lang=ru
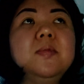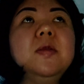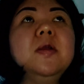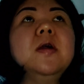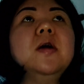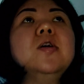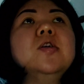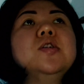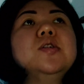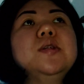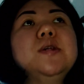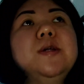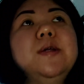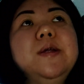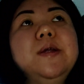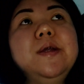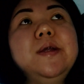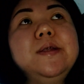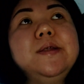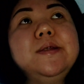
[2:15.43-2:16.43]
Мне кажется,
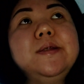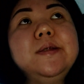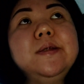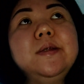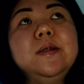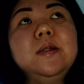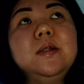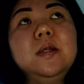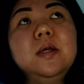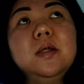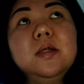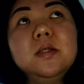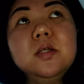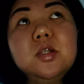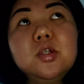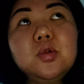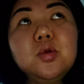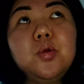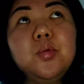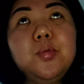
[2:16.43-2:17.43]
эти
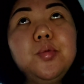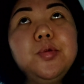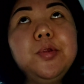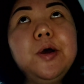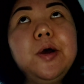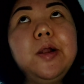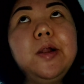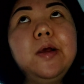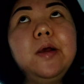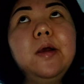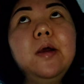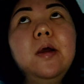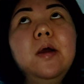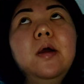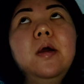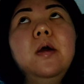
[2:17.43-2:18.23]
тесты, что ему дали